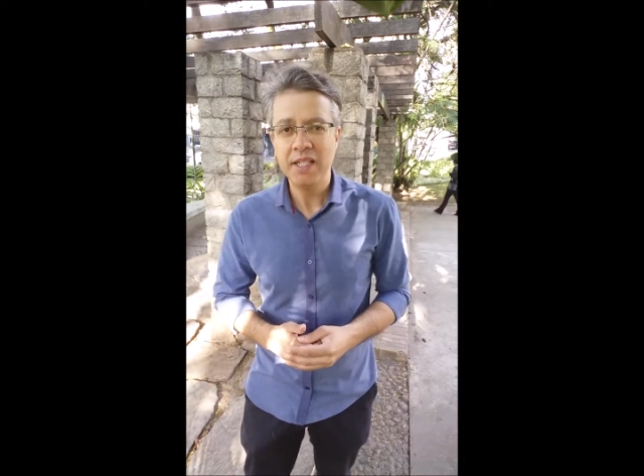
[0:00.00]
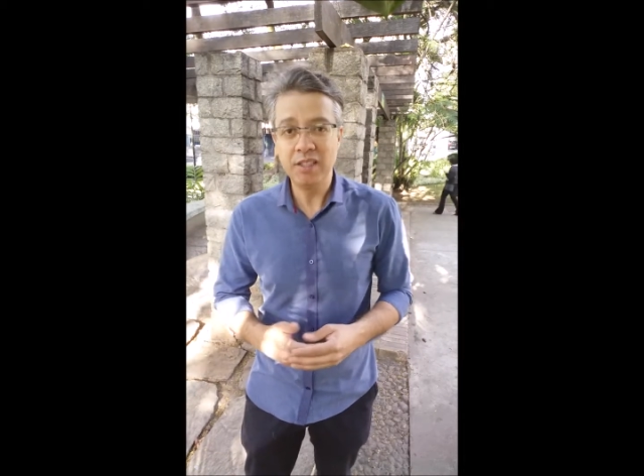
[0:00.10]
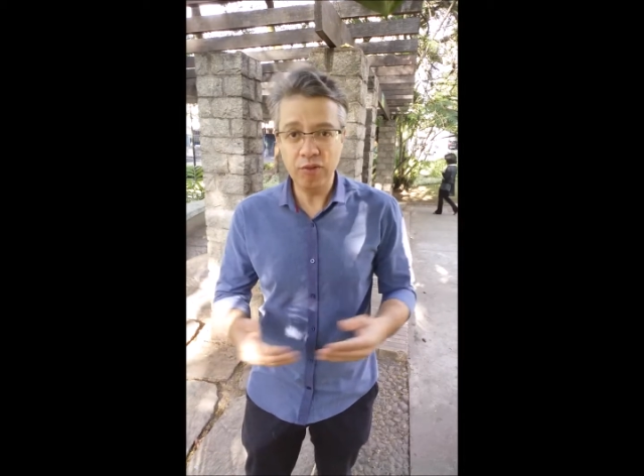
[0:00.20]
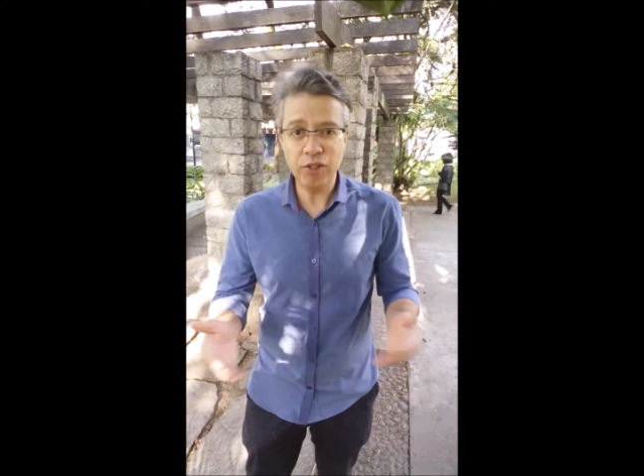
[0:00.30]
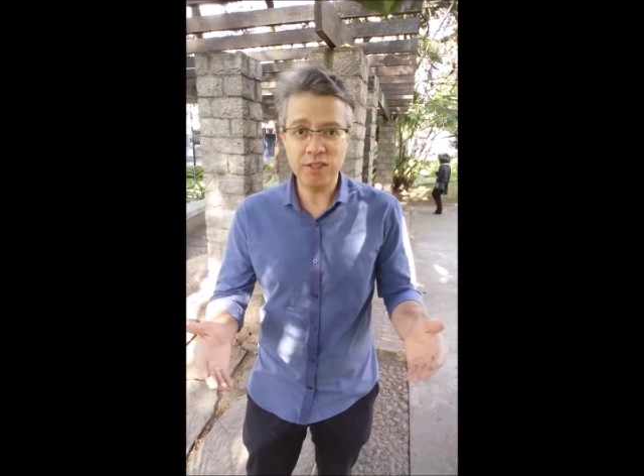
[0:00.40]

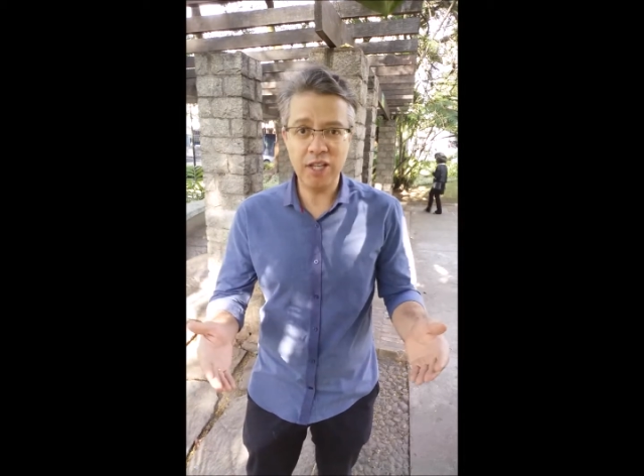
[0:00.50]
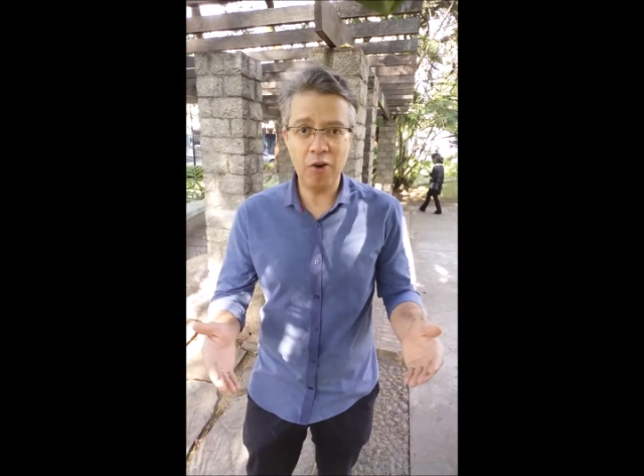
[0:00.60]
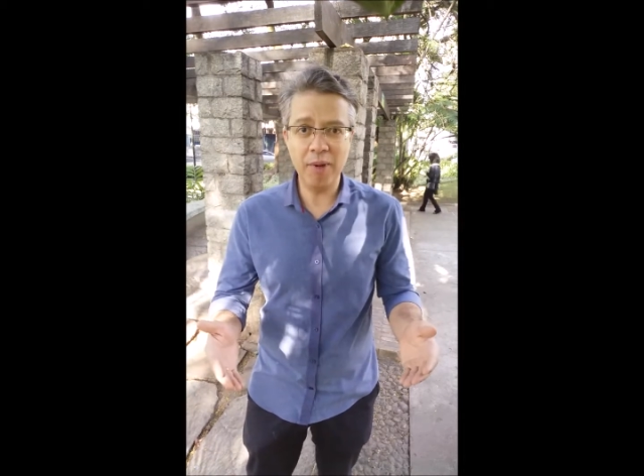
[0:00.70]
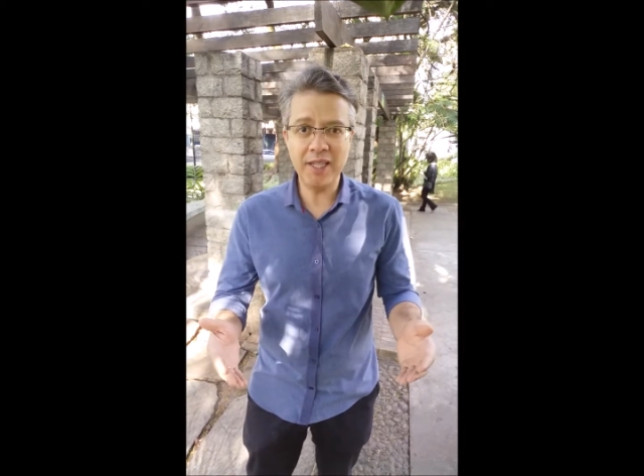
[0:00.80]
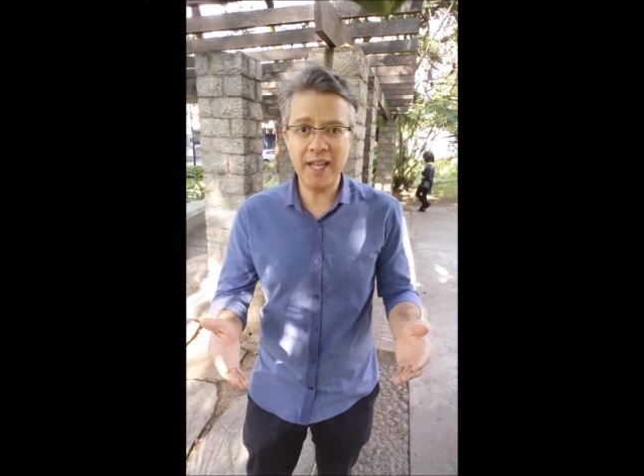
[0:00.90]
Se você é
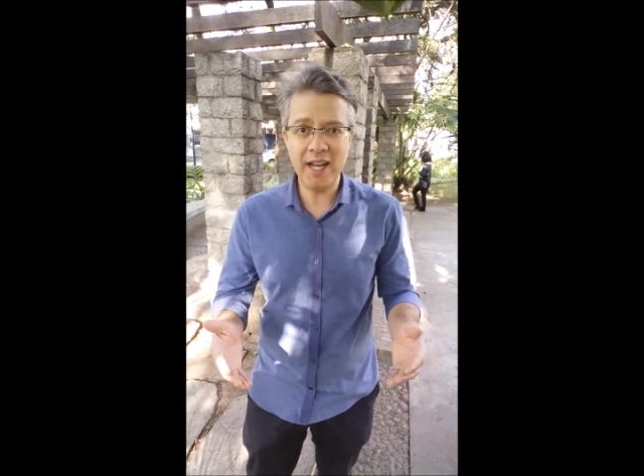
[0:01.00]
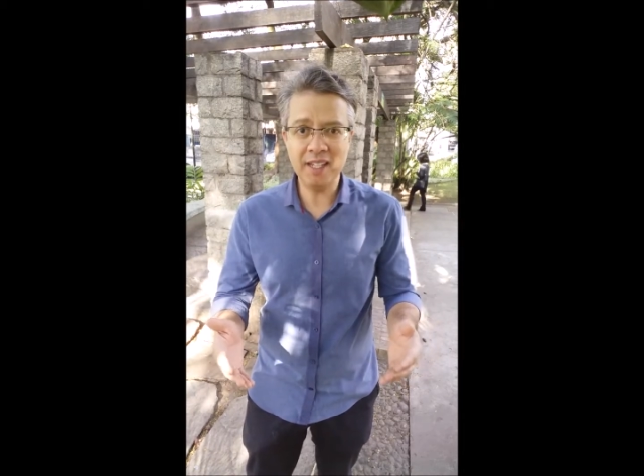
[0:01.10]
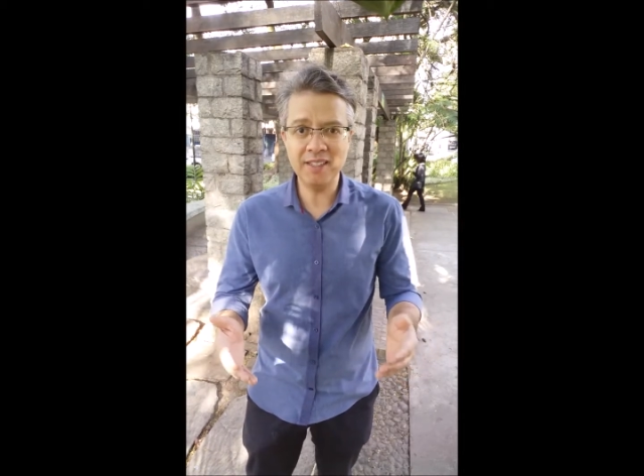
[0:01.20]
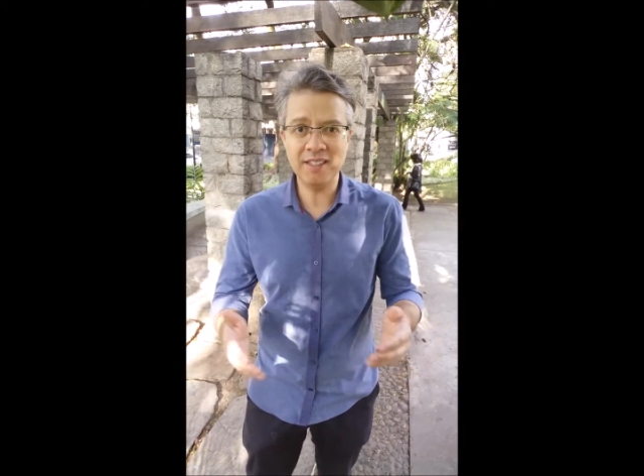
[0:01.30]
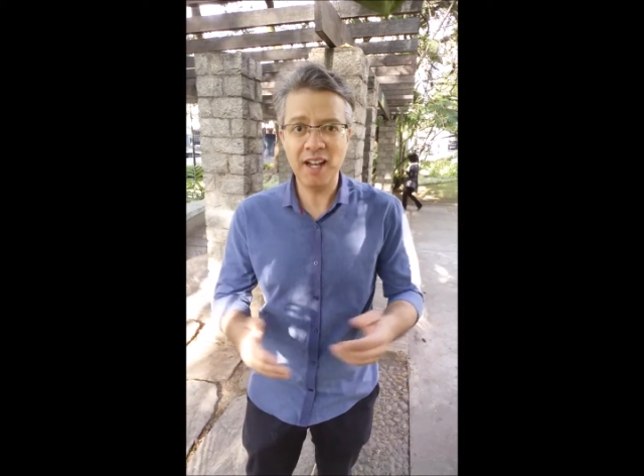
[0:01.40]
uma
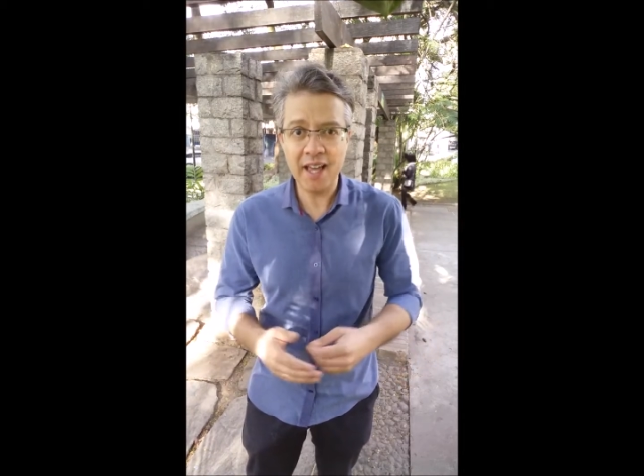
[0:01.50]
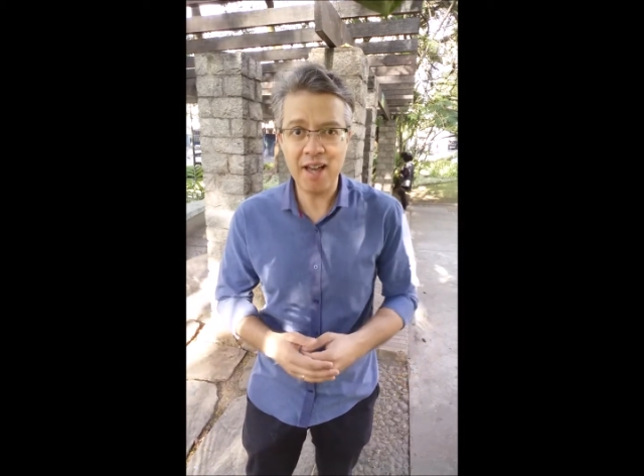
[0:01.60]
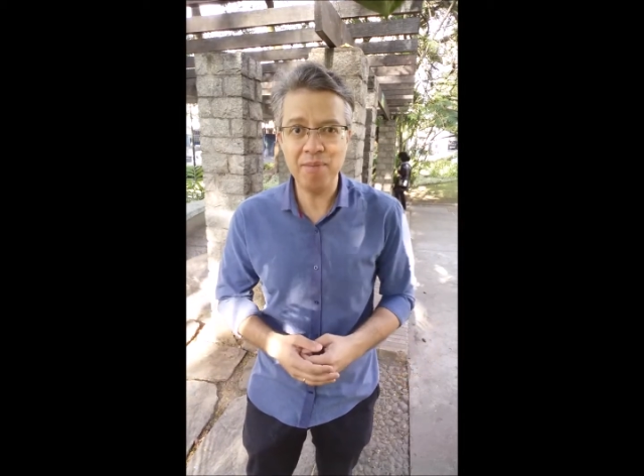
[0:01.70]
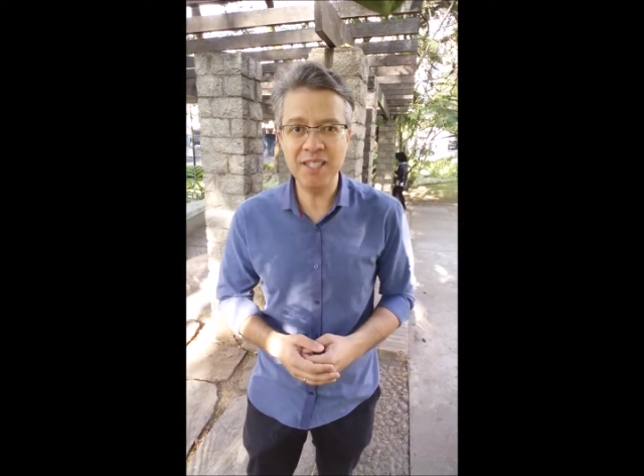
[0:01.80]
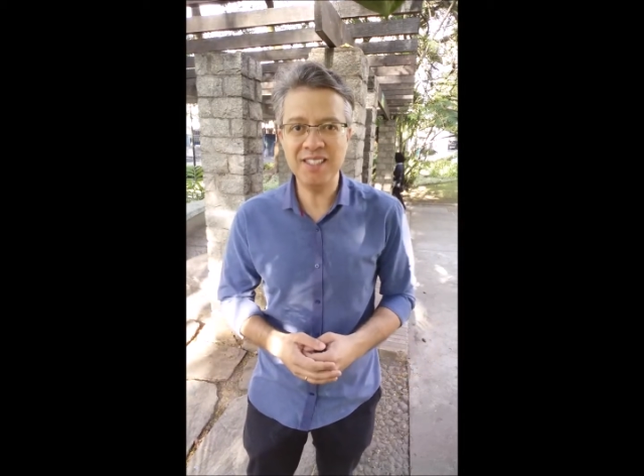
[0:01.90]
delas,
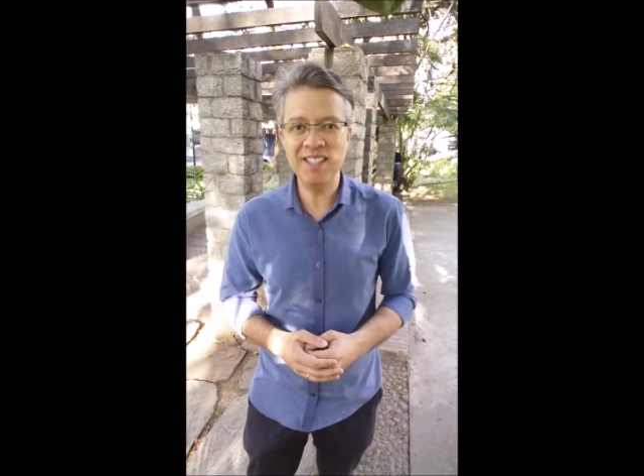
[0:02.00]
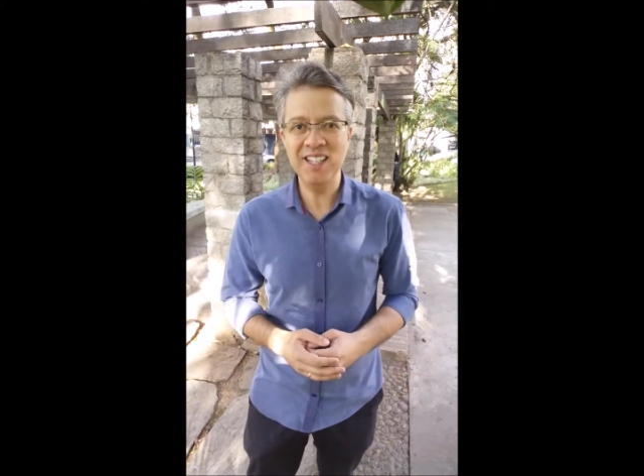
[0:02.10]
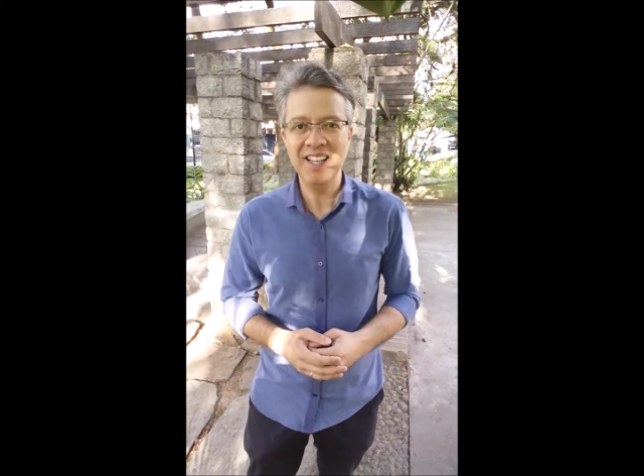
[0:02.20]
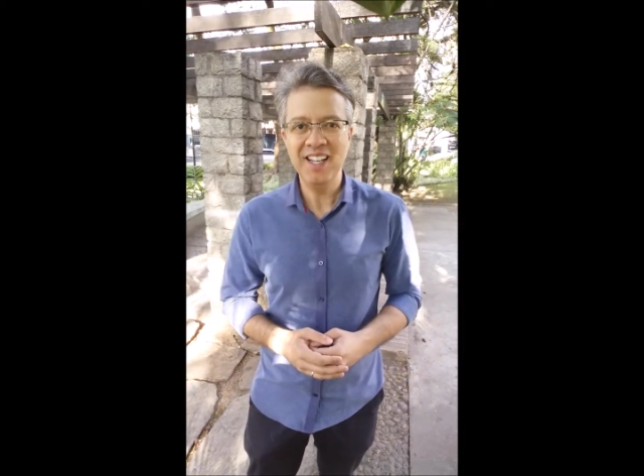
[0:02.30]
lembre-se